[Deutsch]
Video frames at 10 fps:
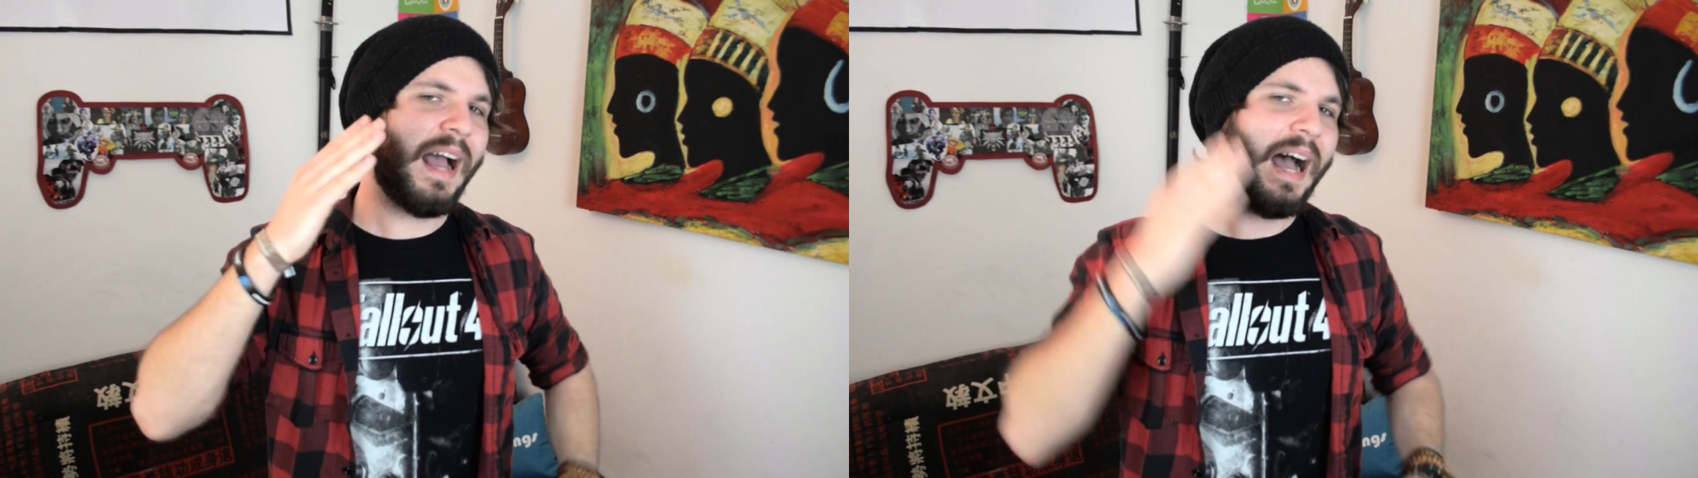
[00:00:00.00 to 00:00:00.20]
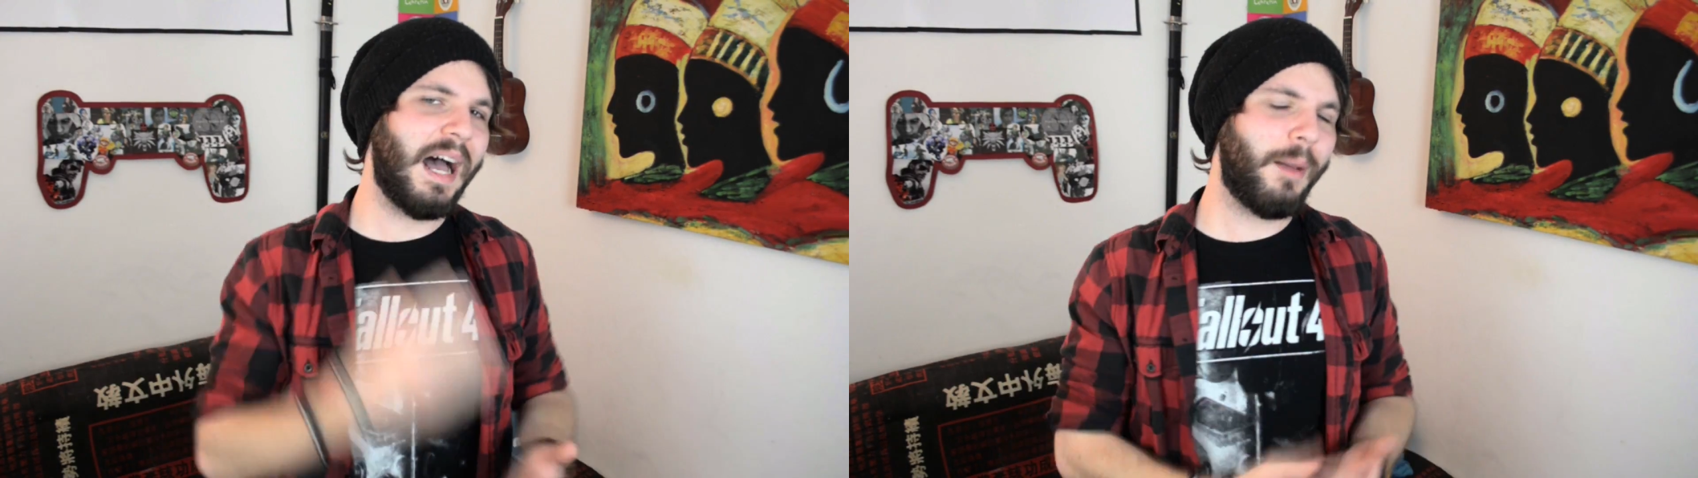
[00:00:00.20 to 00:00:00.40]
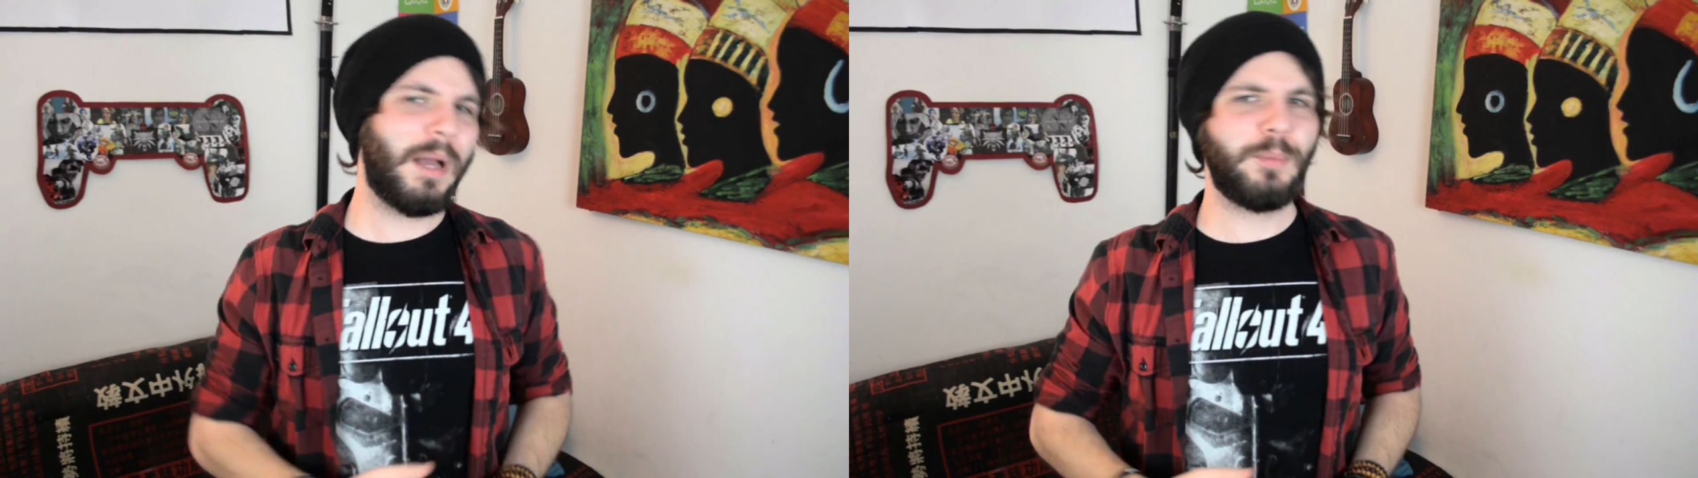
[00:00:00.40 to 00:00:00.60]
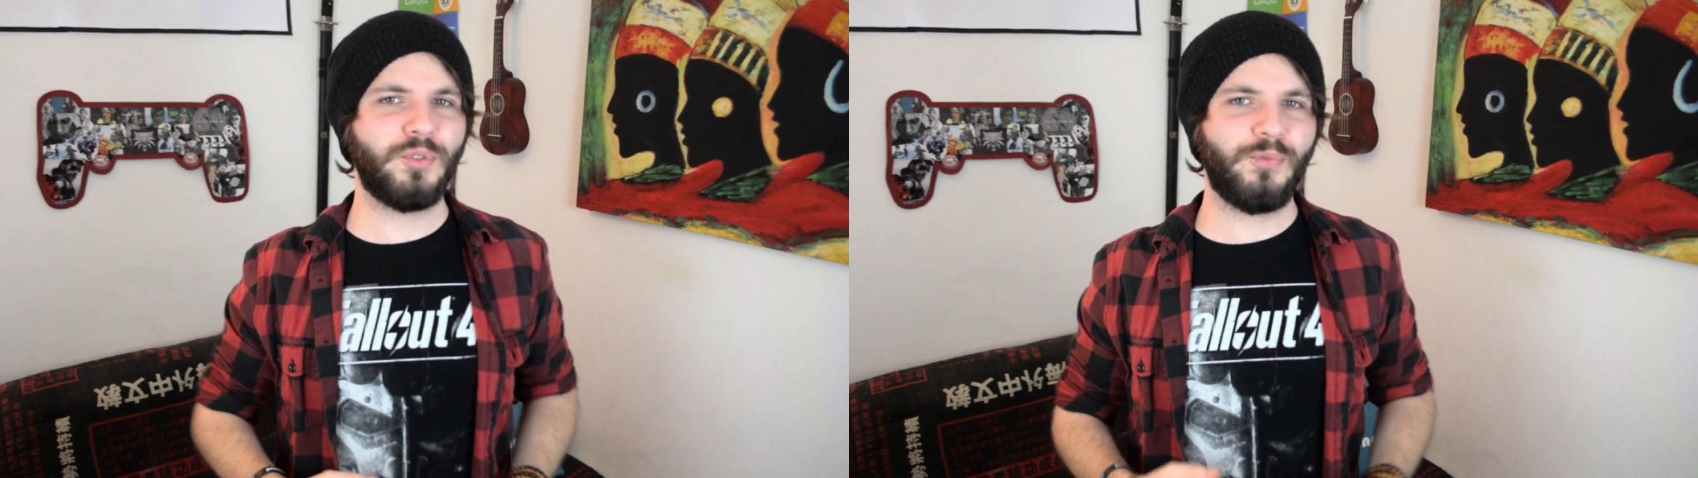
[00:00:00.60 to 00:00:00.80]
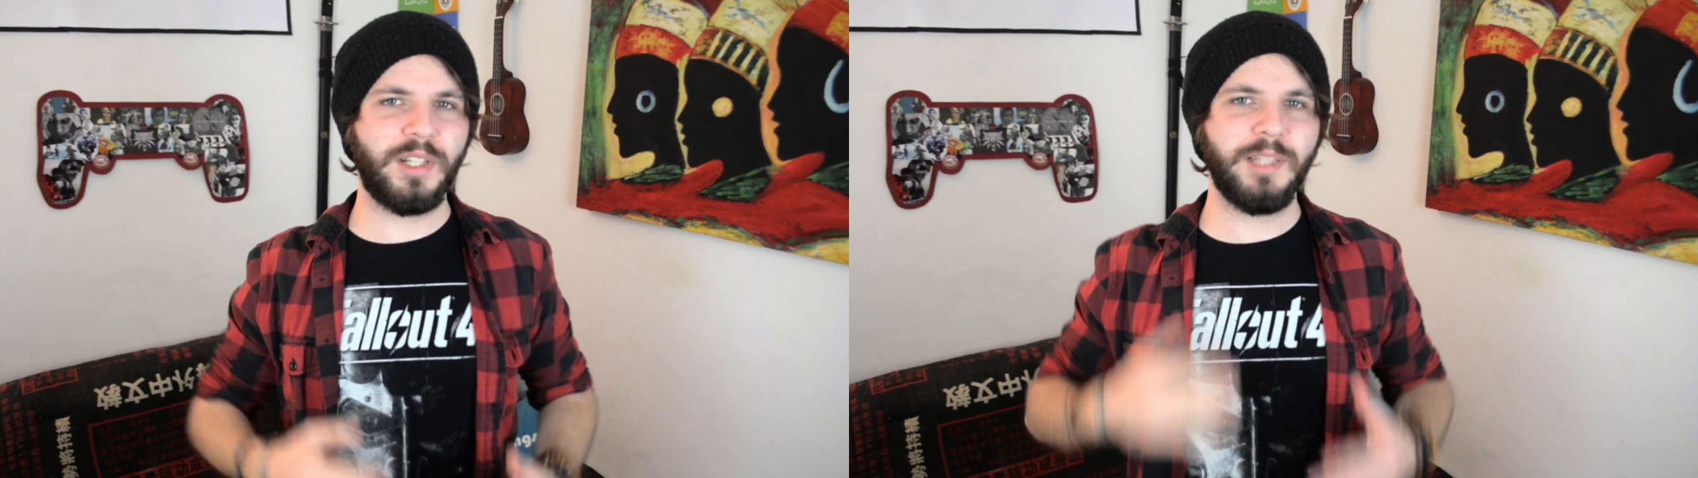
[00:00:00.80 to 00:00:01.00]
haben ab
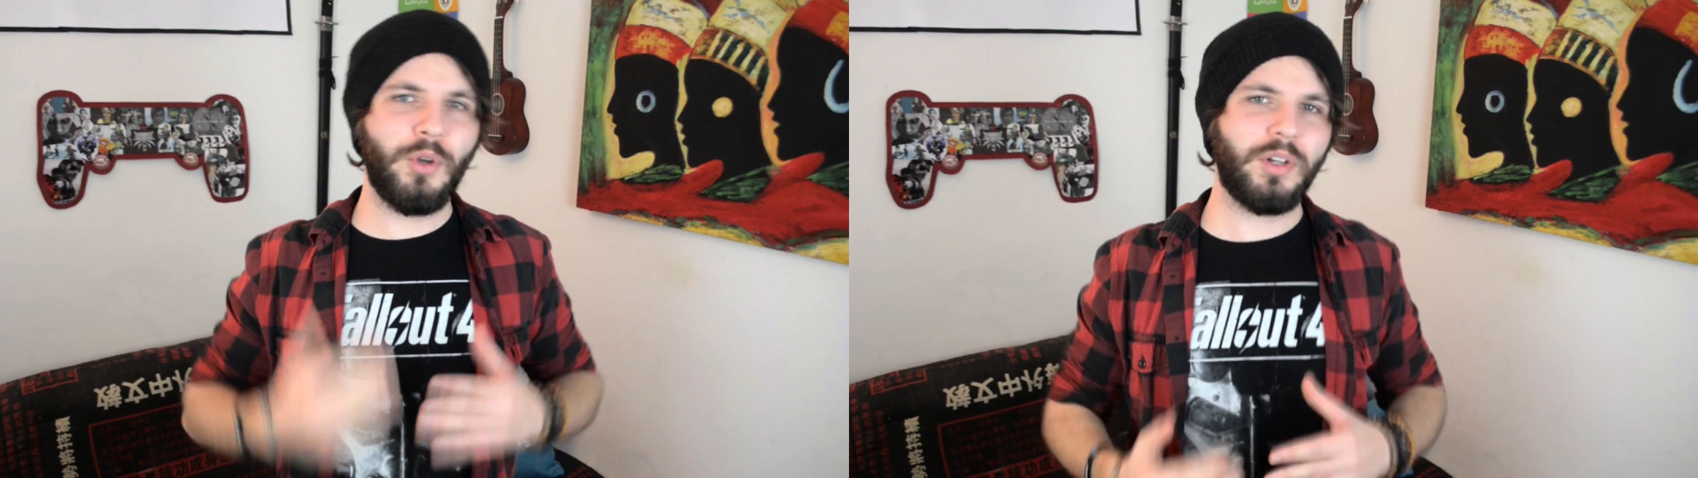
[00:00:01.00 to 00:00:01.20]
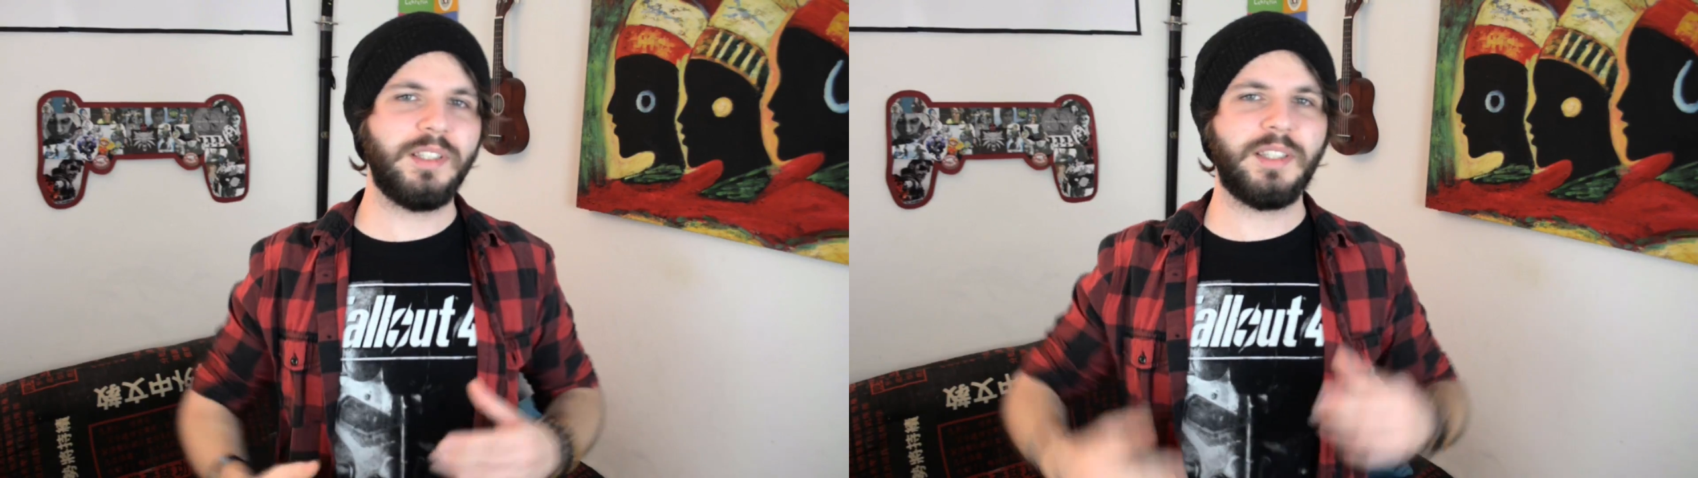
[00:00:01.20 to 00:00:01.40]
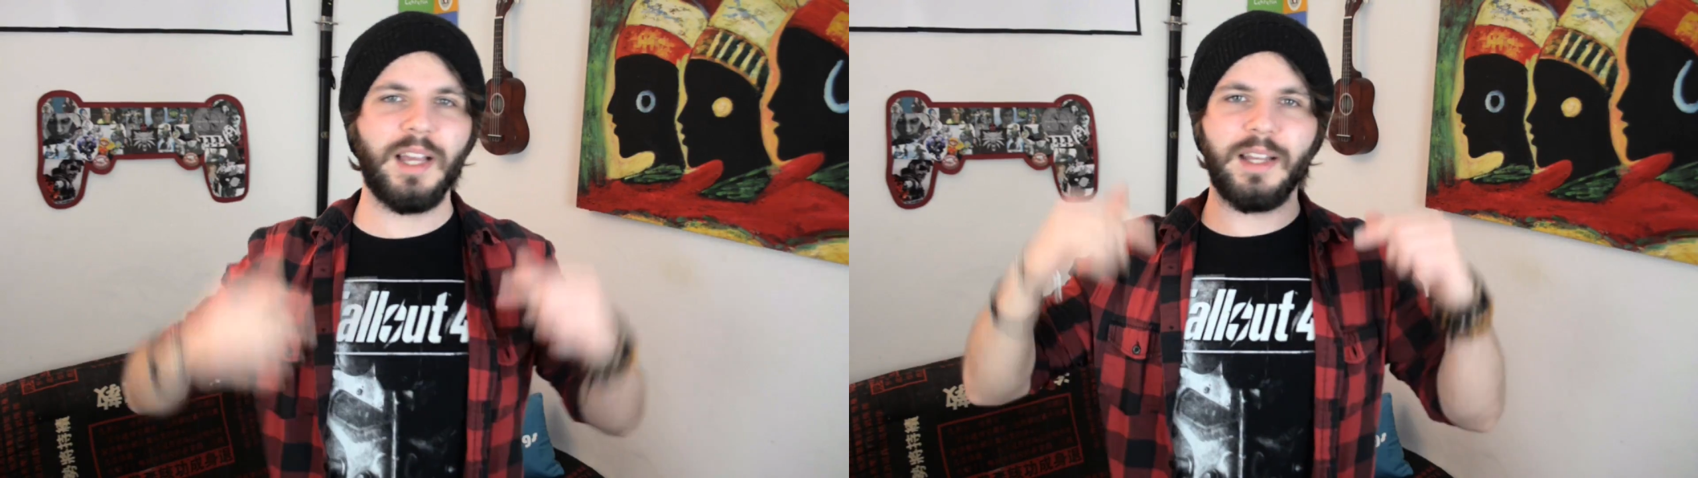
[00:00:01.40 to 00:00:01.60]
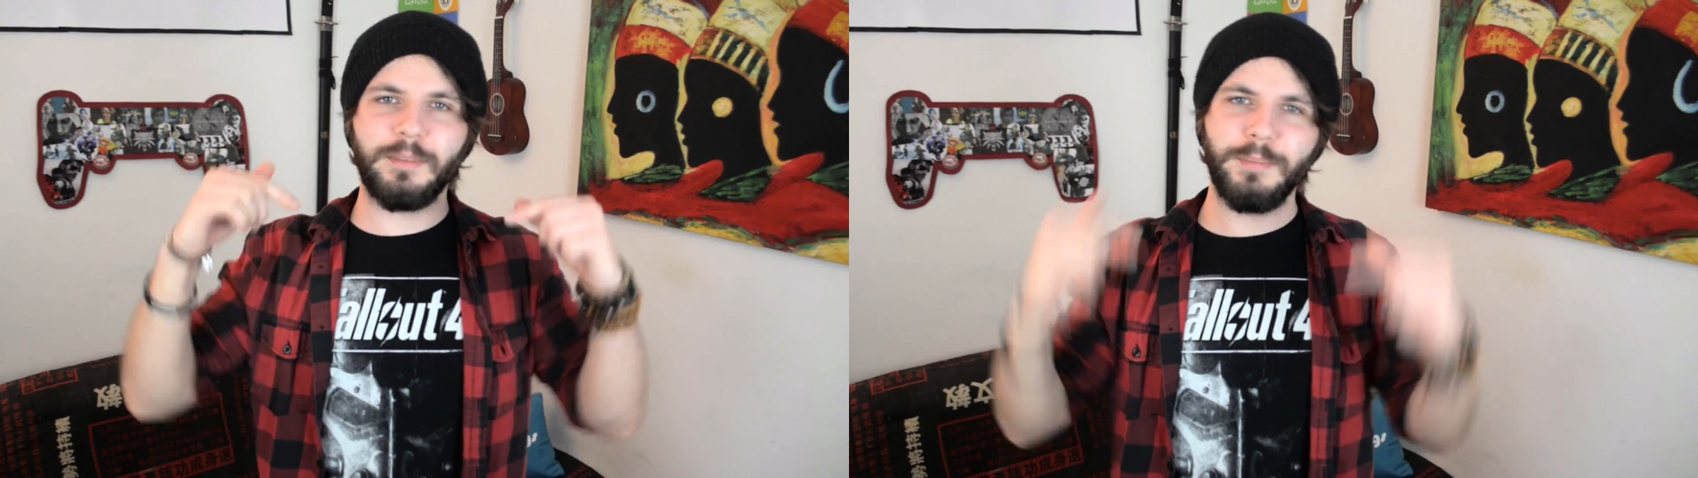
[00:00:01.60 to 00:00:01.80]
sofort die Möglichkeit,